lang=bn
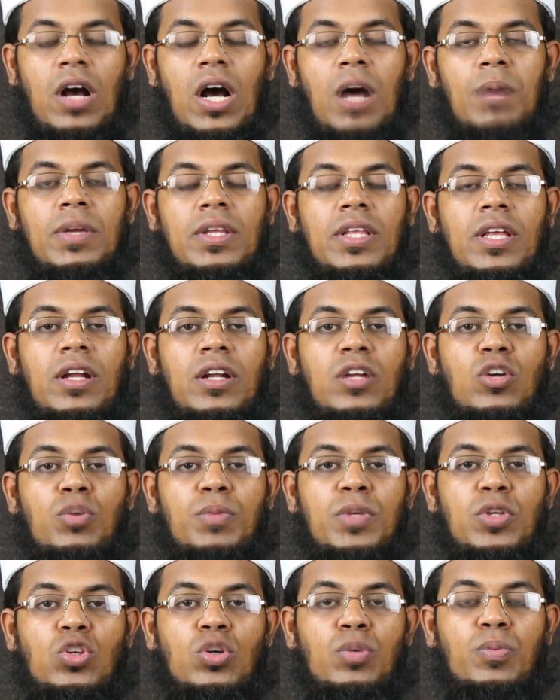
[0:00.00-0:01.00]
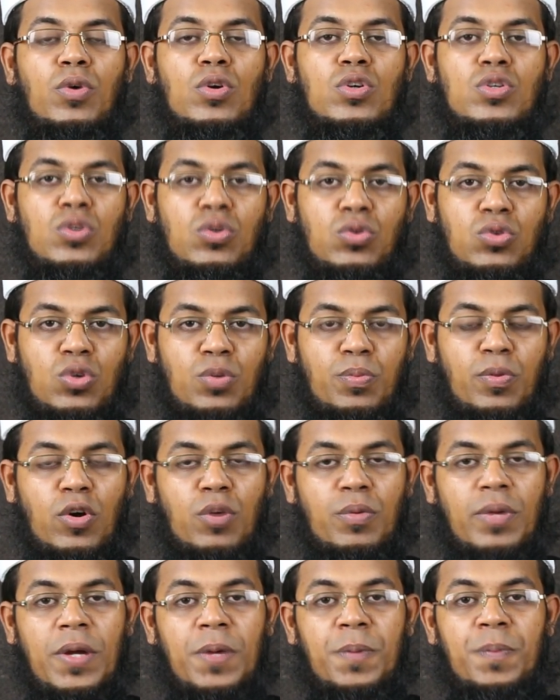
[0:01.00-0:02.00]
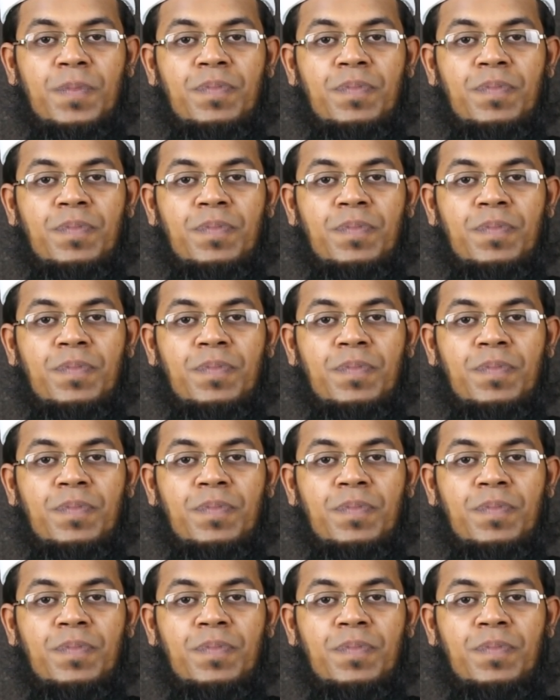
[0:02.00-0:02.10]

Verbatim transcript: আমাদের নিয়মিত প্রশ্ন উত্তর পর্বে